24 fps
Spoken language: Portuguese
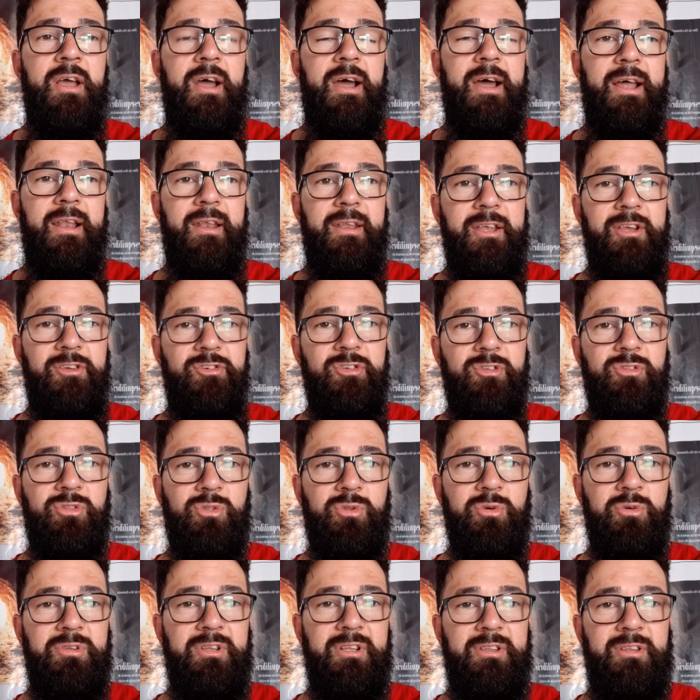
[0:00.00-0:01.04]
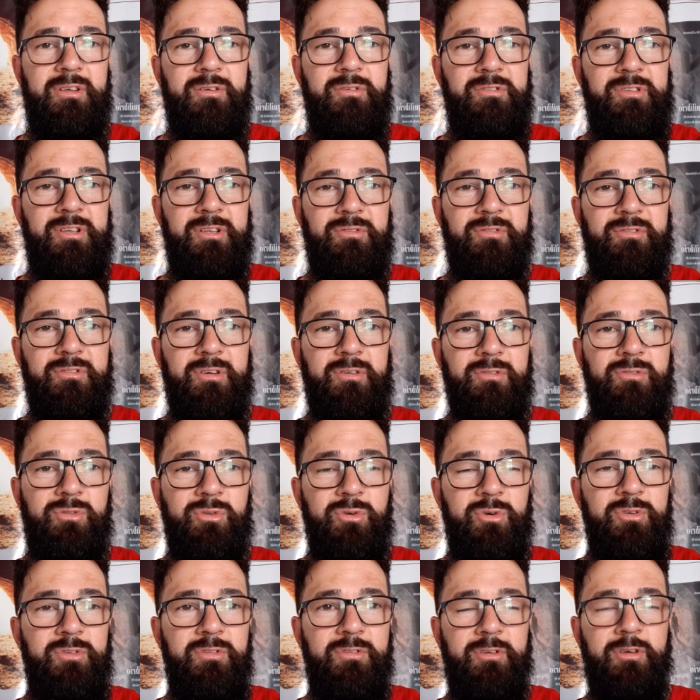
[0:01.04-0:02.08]
além de toda a teoria dos
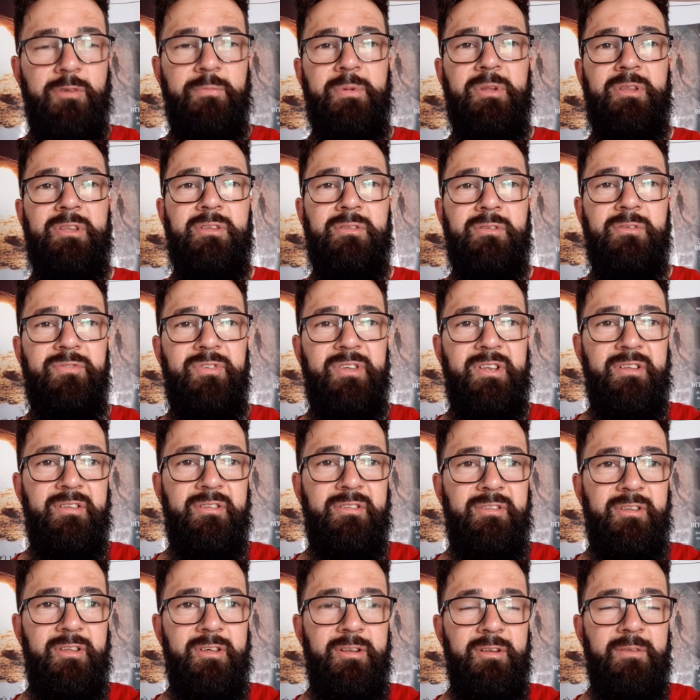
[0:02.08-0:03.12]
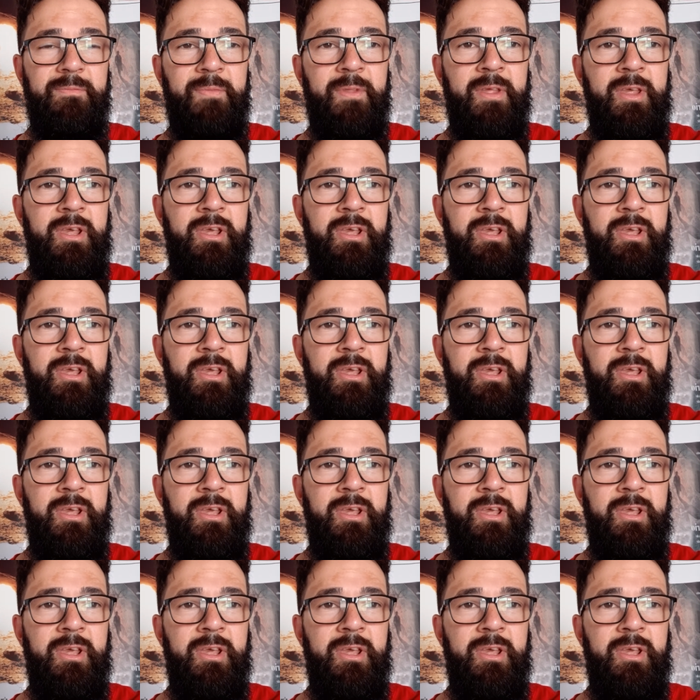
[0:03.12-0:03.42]
autores que eu pretendo oferecer,